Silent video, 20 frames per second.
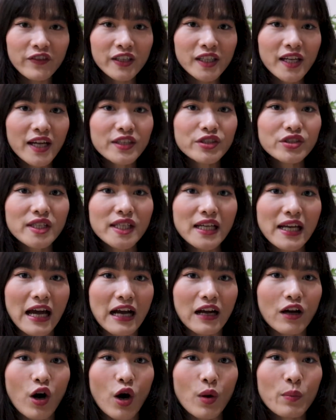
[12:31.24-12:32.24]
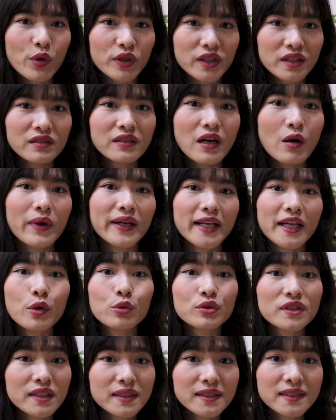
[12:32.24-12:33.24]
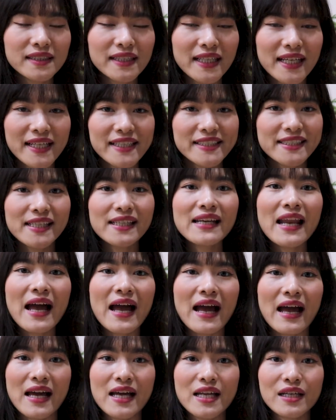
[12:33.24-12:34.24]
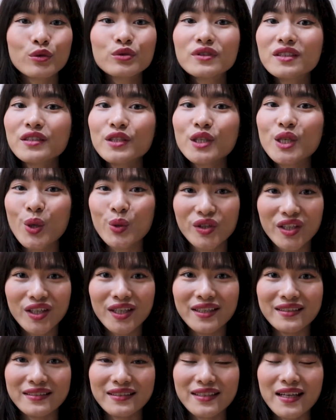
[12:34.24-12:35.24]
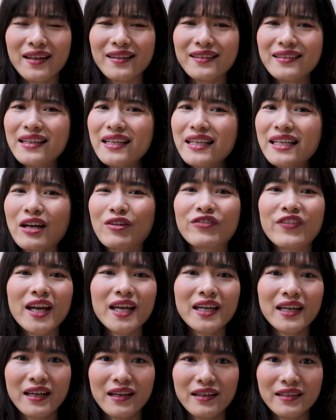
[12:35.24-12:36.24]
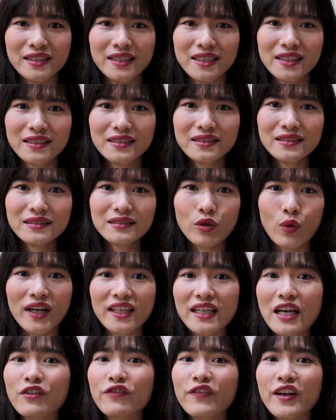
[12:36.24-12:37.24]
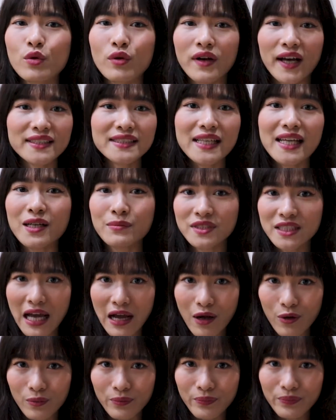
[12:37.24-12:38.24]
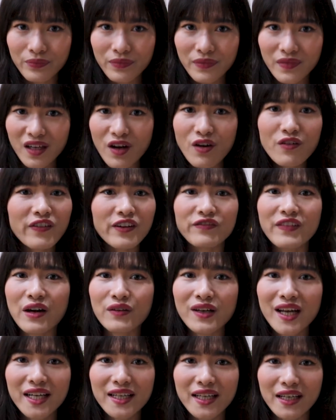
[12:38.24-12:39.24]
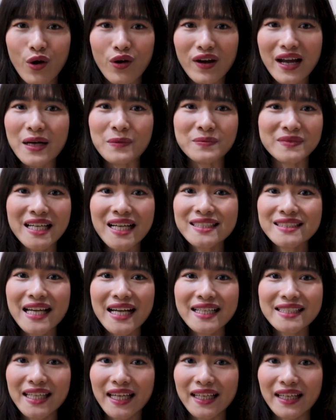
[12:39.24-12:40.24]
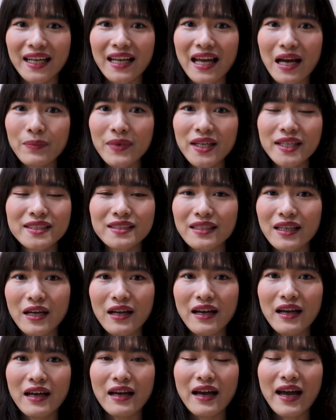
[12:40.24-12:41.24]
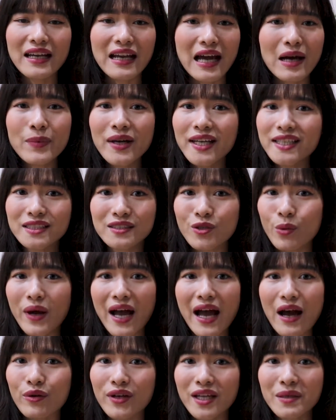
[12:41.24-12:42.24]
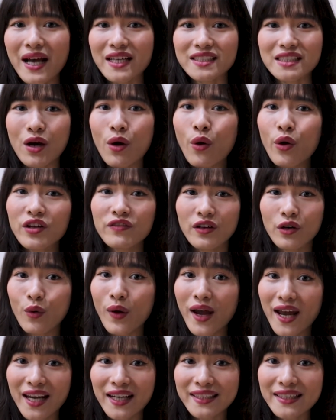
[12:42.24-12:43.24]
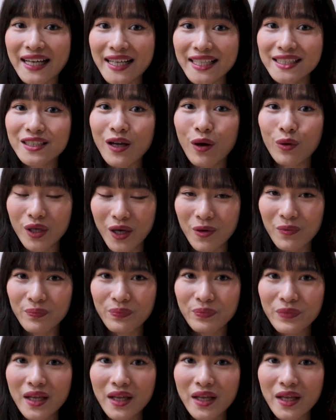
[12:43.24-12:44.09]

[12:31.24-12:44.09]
Vì thế cho nên là có một thứ ông ấy đã đầu tư, chính là đầu tư nhiều tiền để đi cà phê ở những quán cà phê của khách sạn năm sao không phải vào đây để có cảm giác sang chảnh hay là áp hình hay là áp hình sống ảo lên mạng xã hội và khoe là ta đây giàu đâu